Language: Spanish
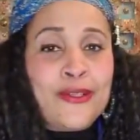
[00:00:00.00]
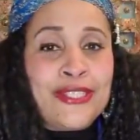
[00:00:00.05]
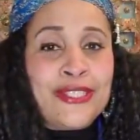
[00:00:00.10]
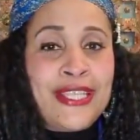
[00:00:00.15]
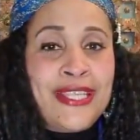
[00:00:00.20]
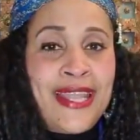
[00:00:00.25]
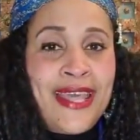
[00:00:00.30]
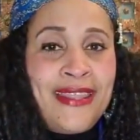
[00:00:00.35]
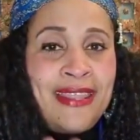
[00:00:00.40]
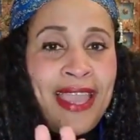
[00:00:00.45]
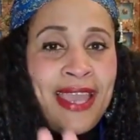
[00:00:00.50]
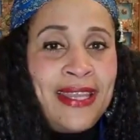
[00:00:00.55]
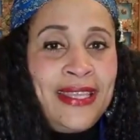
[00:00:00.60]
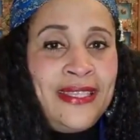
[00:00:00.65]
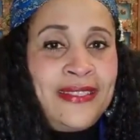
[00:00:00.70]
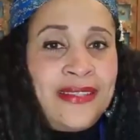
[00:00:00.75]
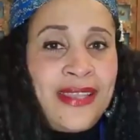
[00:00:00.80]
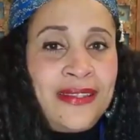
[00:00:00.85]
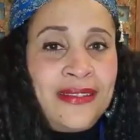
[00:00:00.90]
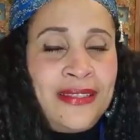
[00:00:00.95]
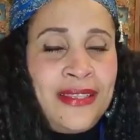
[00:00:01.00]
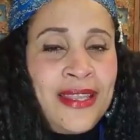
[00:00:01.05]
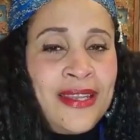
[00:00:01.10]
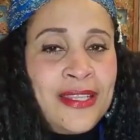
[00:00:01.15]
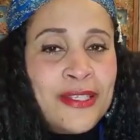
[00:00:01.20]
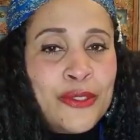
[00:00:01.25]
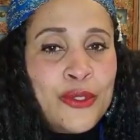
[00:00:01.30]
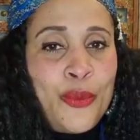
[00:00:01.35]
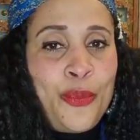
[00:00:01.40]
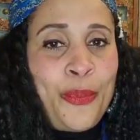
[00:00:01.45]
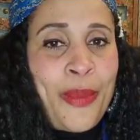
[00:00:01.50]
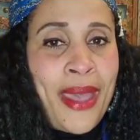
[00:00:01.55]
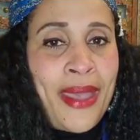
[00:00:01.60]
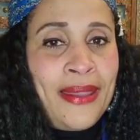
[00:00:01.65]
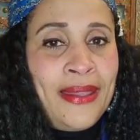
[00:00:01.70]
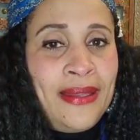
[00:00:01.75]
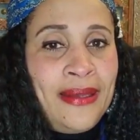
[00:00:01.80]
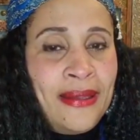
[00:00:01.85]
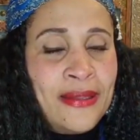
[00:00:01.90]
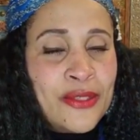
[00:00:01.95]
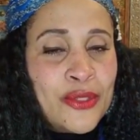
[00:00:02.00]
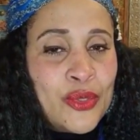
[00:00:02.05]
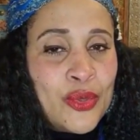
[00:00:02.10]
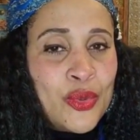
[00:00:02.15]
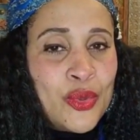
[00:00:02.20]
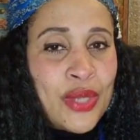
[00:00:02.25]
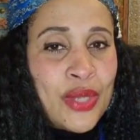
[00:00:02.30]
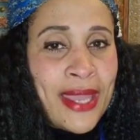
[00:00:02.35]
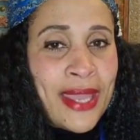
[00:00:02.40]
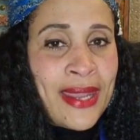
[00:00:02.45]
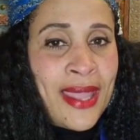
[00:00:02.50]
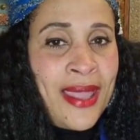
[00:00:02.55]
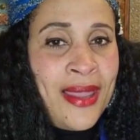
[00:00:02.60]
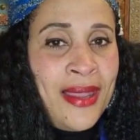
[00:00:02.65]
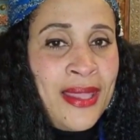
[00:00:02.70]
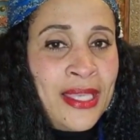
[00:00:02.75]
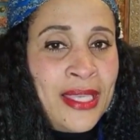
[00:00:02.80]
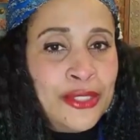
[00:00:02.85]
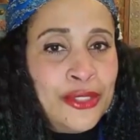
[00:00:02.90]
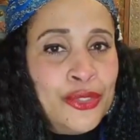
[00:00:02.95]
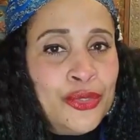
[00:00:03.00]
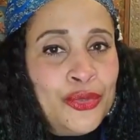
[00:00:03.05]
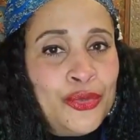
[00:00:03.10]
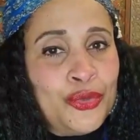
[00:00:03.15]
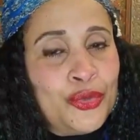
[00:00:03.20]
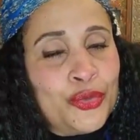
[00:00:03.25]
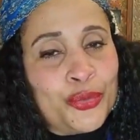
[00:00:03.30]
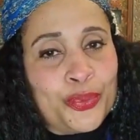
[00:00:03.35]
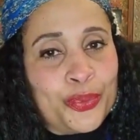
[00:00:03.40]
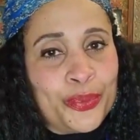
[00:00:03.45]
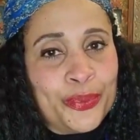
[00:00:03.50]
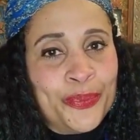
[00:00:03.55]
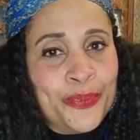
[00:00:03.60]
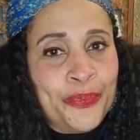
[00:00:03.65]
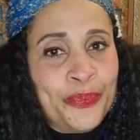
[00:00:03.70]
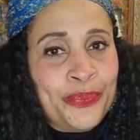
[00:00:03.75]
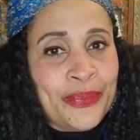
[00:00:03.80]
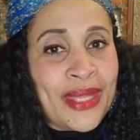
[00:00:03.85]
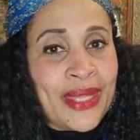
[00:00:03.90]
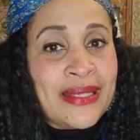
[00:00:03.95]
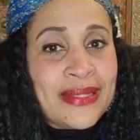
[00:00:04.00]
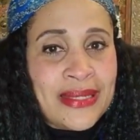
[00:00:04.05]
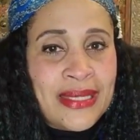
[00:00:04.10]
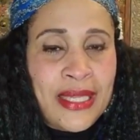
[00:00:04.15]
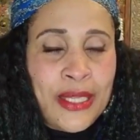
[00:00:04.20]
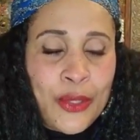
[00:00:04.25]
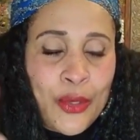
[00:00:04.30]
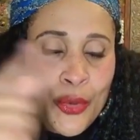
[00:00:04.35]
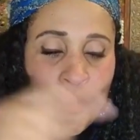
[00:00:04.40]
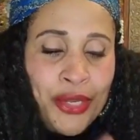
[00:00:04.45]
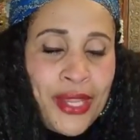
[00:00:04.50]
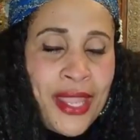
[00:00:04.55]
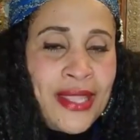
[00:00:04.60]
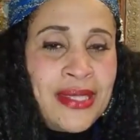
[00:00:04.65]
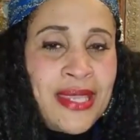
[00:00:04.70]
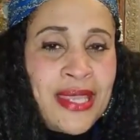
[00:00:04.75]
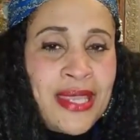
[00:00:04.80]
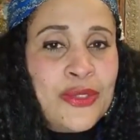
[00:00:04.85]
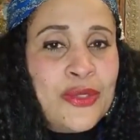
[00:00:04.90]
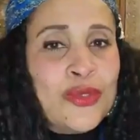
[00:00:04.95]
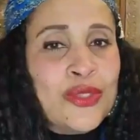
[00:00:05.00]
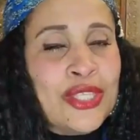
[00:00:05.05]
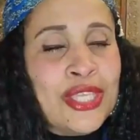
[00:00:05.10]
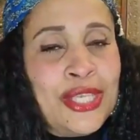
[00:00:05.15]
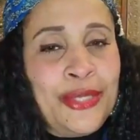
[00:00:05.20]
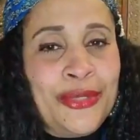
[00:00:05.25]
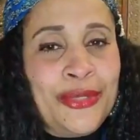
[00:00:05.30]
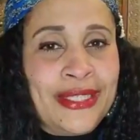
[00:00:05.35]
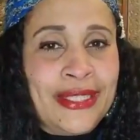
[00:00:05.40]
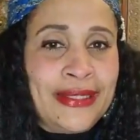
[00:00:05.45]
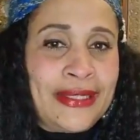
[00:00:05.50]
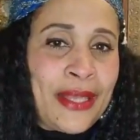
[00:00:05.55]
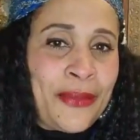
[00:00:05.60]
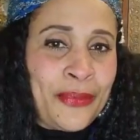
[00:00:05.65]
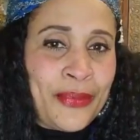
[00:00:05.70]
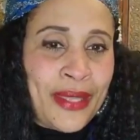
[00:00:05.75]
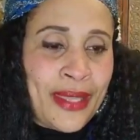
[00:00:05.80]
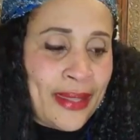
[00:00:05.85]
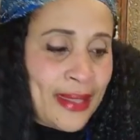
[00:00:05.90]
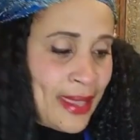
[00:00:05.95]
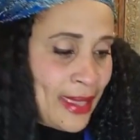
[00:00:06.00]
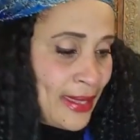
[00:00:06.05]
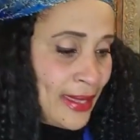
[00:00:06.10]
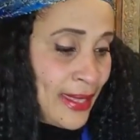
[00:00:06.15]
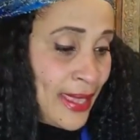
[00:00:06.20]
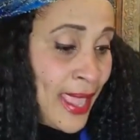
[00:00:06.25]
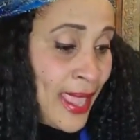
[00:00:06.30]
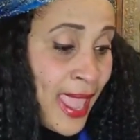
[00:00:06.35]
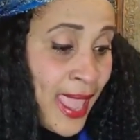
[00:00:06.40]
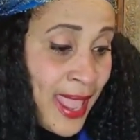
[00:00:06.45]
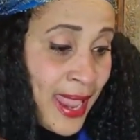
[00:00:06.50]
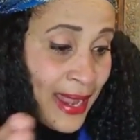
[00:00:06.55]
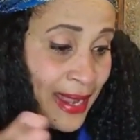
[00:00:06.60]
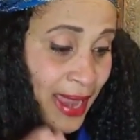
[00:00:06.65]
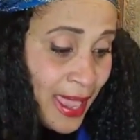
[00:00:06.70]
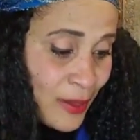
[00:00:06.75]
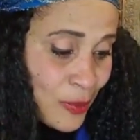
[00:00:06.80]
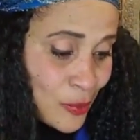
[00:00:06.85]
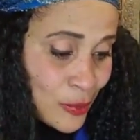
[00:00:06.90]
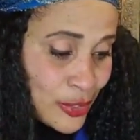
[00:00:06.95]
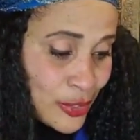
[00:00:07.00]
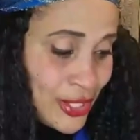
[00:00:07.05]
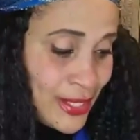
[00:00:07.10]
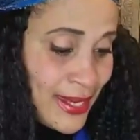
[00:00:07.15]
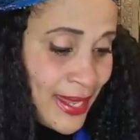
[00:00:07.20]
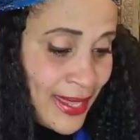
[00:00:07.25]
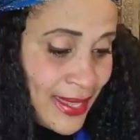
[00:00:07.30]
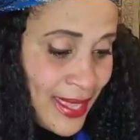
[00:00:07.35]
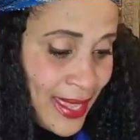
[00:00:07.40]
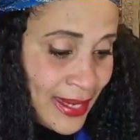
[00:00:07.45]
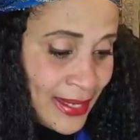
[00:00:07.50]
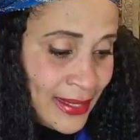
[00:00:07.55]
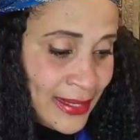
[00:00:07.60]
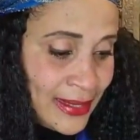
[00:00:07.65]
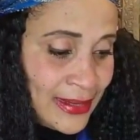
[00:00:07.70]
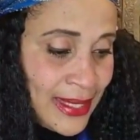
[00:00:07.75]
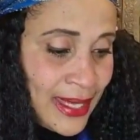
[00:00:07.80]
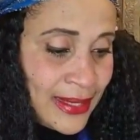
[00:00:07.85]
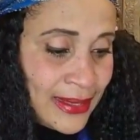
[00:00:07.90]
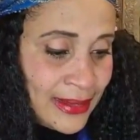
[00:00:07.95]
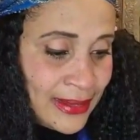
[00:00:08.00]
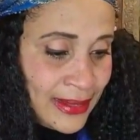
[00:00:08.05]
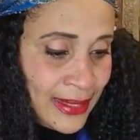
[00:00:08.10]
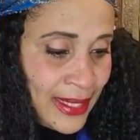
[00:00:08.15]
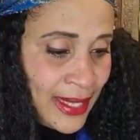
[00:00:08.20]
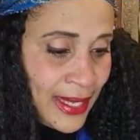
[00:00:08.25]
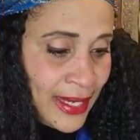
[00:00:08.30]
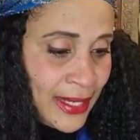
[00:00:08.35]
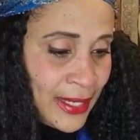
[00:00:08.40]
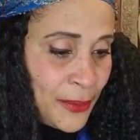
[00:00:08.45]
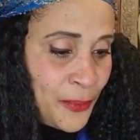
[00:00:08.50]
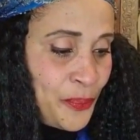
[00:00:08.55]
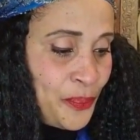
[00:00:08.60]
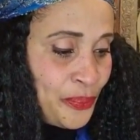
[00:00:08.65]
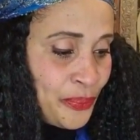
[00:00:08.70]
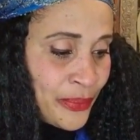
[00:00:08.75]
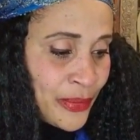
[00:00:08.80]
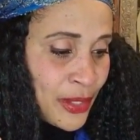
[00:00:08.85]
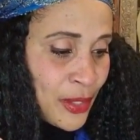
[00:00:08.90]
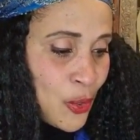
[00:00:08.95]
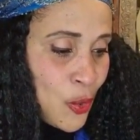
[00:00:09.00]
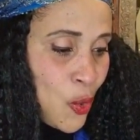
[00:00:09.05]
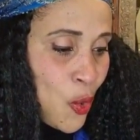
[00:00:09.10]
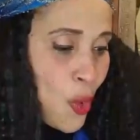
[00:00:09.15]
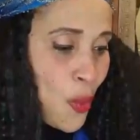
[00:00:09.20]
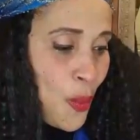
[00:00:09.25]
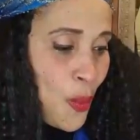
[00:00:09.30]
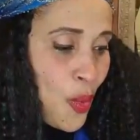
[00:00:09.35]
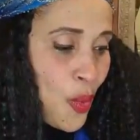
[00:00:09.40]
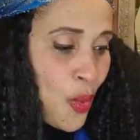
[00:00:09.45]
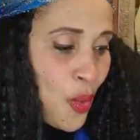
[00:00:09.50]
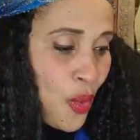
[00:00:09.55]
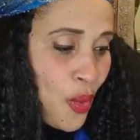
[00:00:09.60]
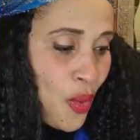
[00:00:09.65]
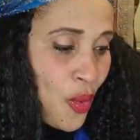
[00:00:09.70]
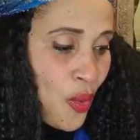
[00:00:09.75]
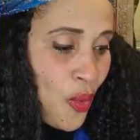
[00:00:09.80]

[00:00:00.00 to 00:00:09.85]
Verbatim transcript: cocina de Anita tiene su página, su canal en YouTube. Sí, corre allá y suscríbete también ahí. La cocina de Anita tiene como